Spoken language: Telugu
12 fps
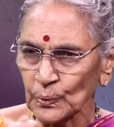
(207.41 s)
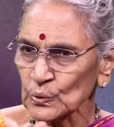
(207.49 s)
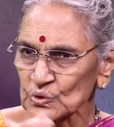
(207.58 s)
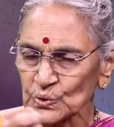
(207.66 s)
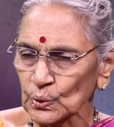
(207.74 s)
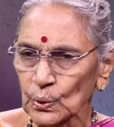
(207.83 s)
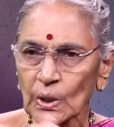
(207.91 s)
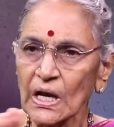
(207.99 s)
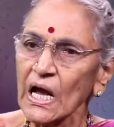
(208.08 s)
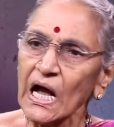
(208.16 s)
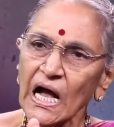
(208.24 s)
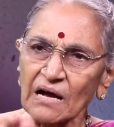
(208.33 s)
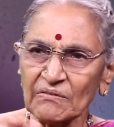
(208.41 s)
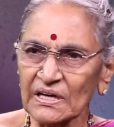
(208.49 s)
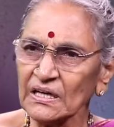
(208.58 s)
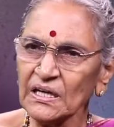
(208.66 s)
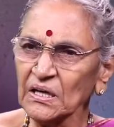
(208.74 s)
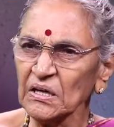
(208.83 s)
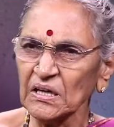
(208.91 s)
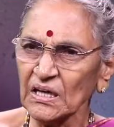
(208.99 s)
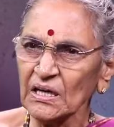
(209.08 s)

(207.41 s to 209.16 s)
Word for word: పొలుసులు అవన్నీ